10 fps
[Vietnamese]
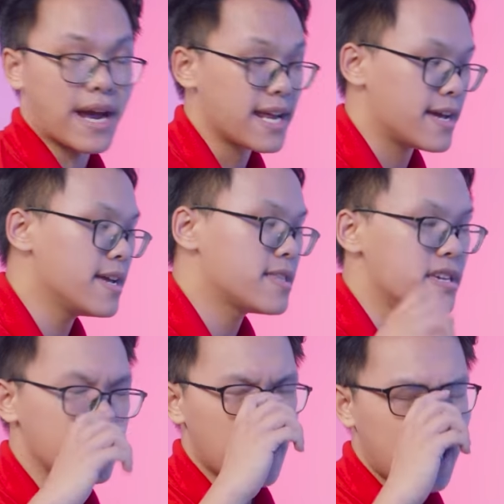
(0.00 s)
máy này ấy,
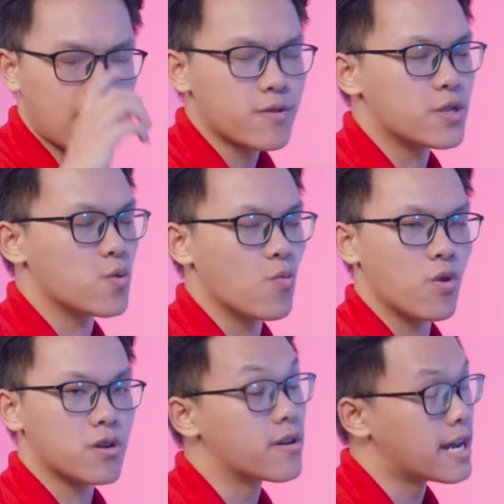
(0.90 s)
thì anh em có thể dùng
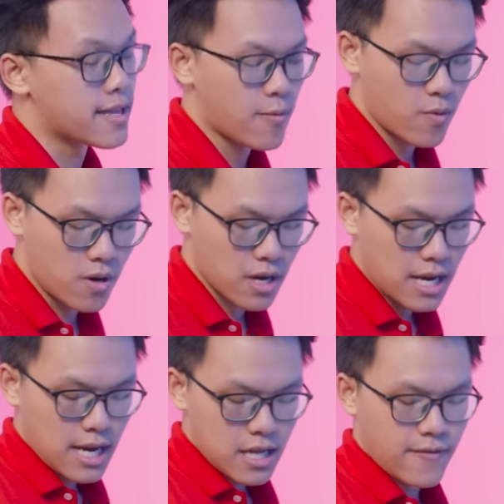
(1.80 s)
nguồn cực kỳ là thấp cũng được
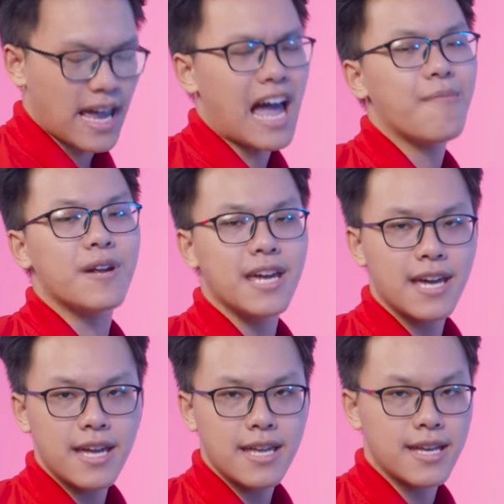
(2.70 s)
Tại vì AMD
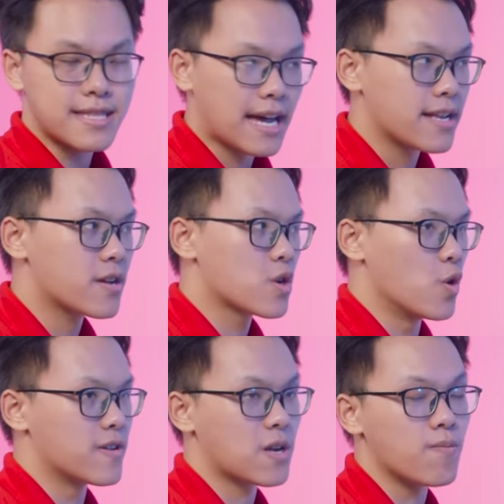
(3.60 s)
ấy, hiện tại nhá,
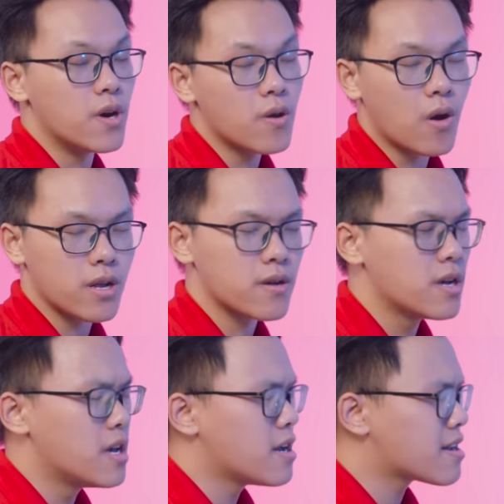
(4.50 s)
đối với dòng mới gọi nhá
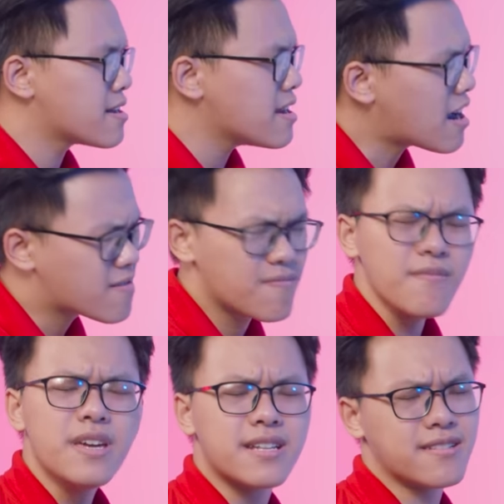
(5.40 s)
Đặc
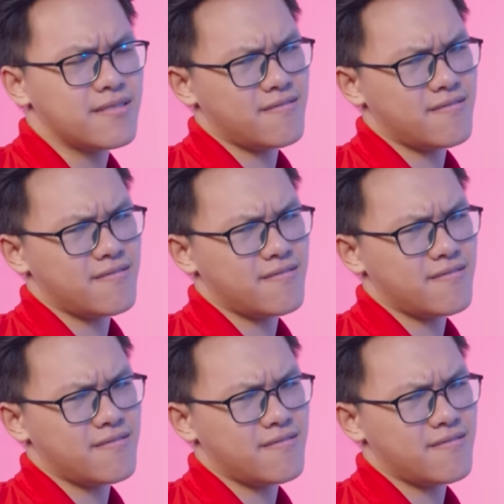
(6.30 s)
biệt,